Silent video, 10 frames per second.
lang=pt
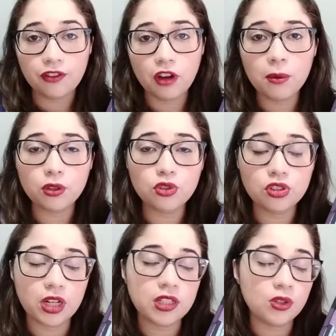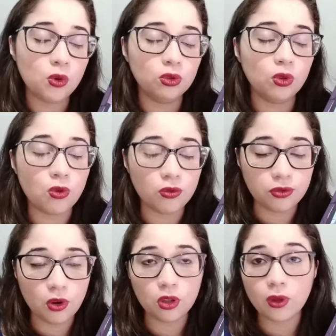A forma que os três encontram
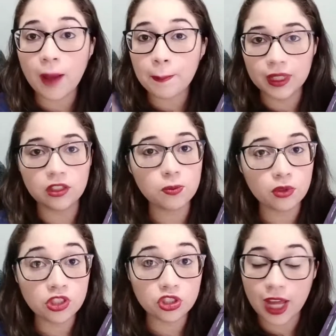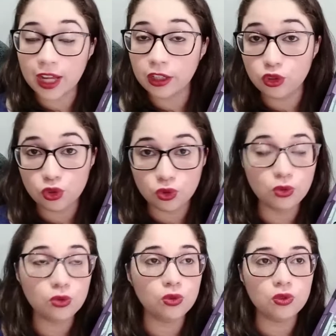conforto apenas por estarem
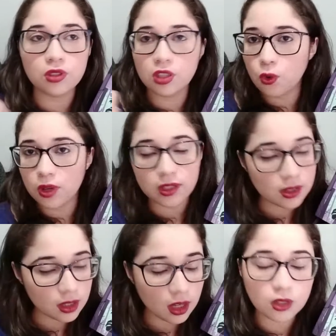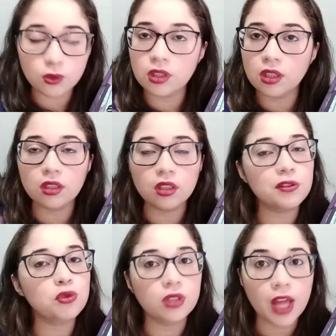juntos, se conhecendo e tentando
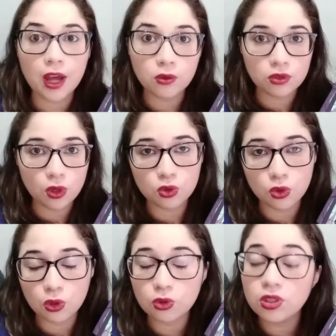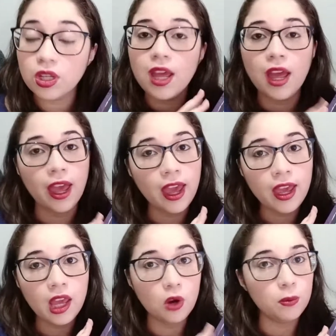ajudar uns aos outros é
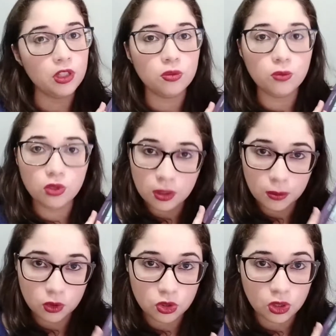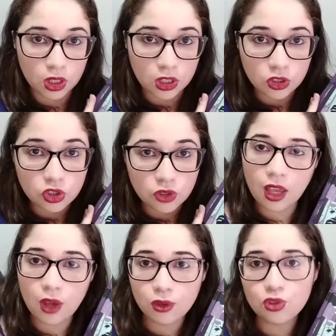realmente muito emocionante.
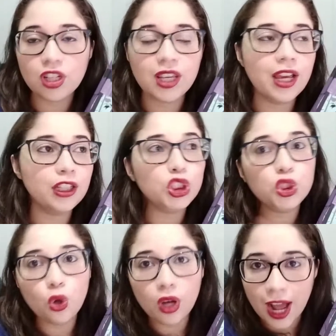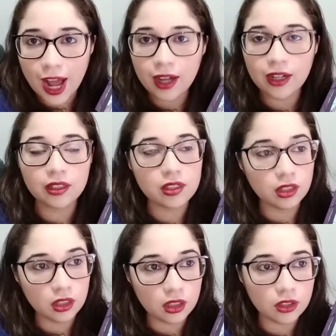Eu não cheguei a chorar lendo
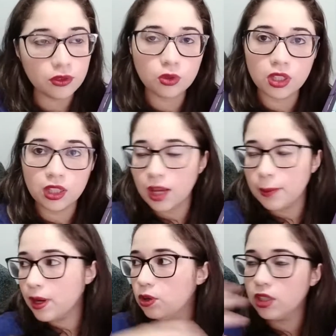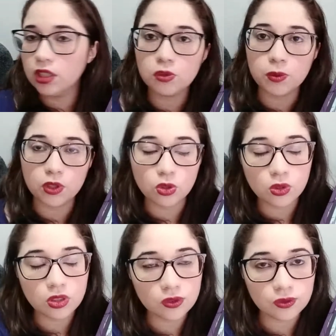esse livro, que nem a maioria das
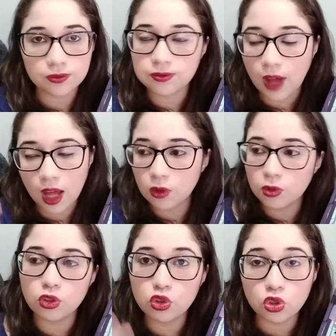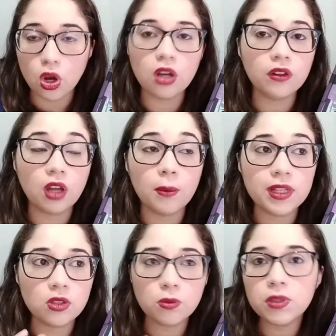pessoas falam que chora e tal,
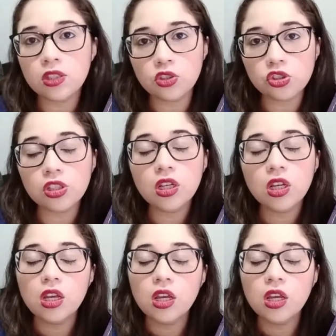mas eu me senti